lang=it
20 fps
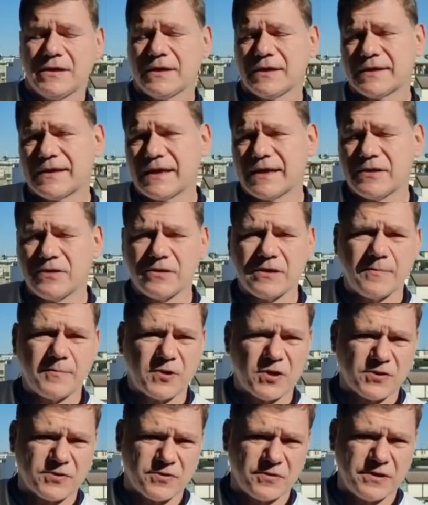Danilo
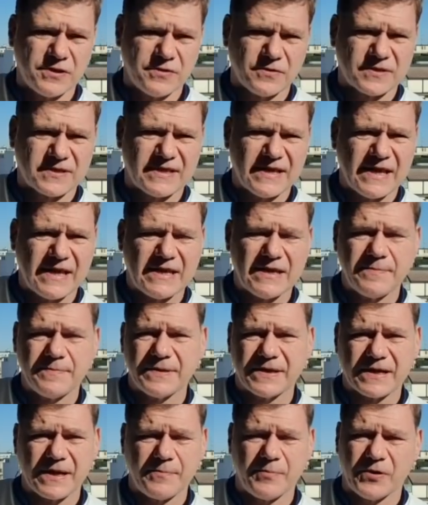D'Ambrosio gli do 6
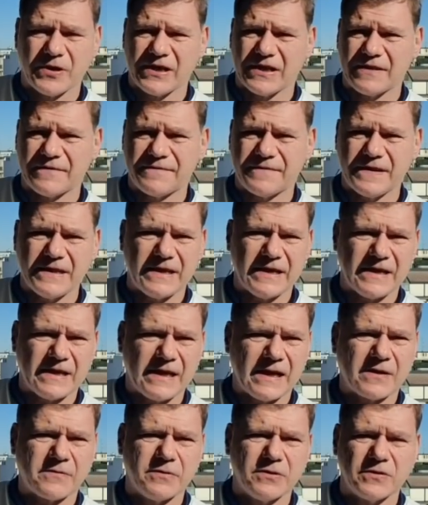perché poi alla
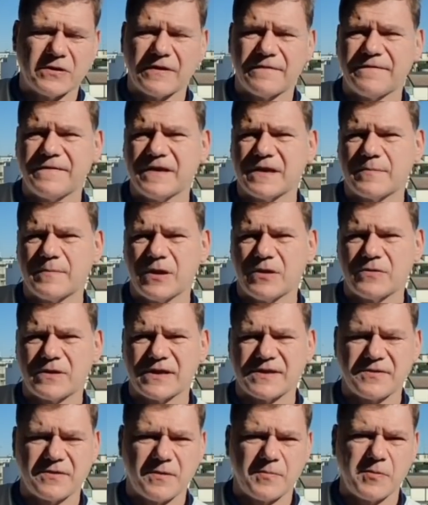fine è quello che firma
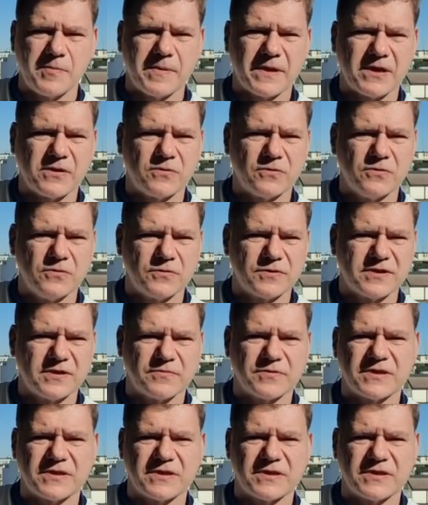l'occasione più pericolosa,